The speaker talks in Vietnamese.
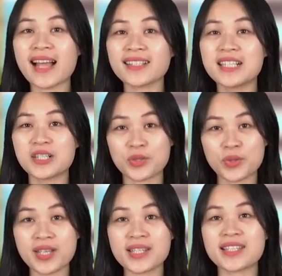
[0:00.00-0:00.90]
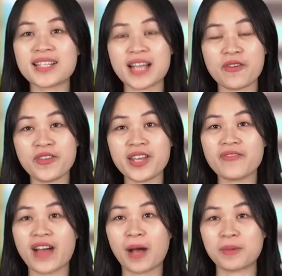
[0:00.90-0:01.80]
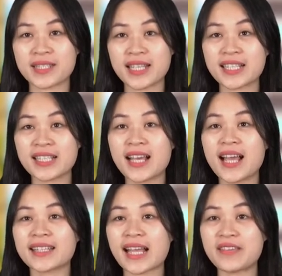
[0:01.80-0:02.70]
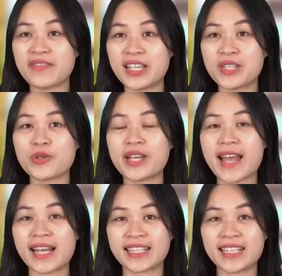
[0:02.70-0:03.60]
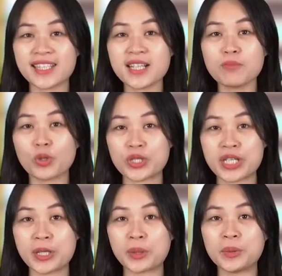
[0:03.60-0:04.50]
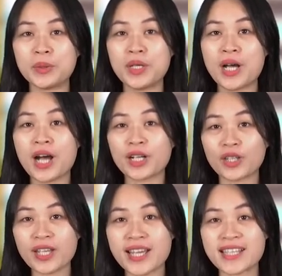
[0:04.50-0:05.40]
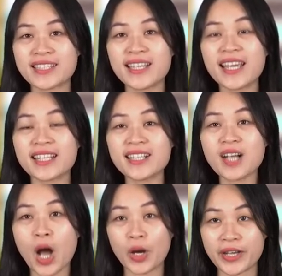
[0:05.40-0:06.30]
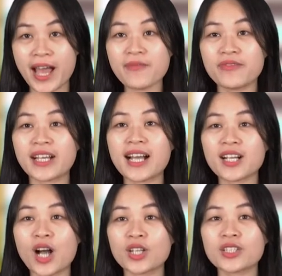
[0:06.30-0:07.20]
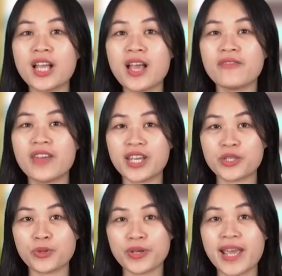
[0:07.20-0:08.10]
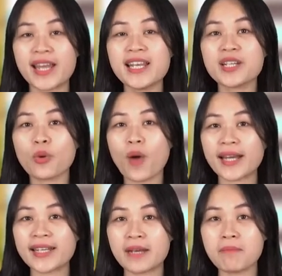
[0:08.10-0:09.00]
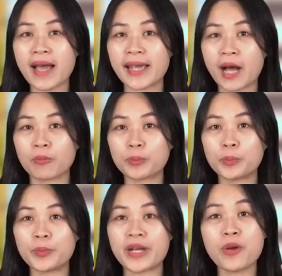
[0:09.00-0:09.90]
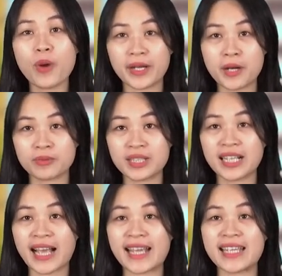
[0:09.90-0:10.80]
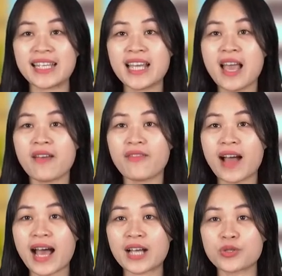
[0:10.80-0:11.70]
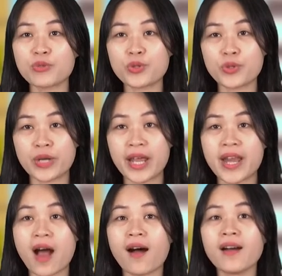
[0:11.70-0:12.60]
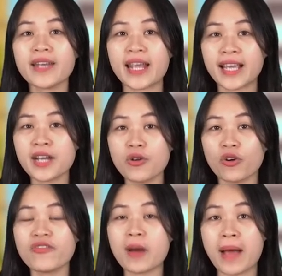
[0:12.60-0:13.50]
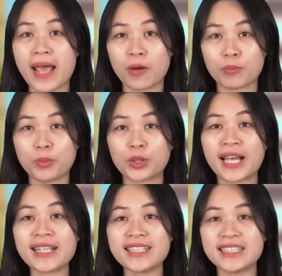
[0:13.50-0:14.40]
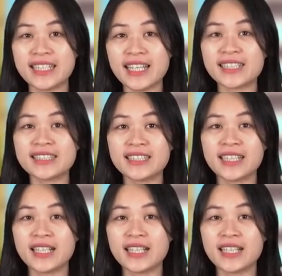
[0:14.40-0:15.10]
tác thường xuyên giữa giáo viên và học sinh thay vì truyền đạt kiến thức một chiều. Có thể dưới hình thức hỏi đáp với các con về chủ đề liên quan đến bài học, đến hoạt động thường ngày và dùng chủ đề đó để kết nối vào bài học một cách tự nhiên.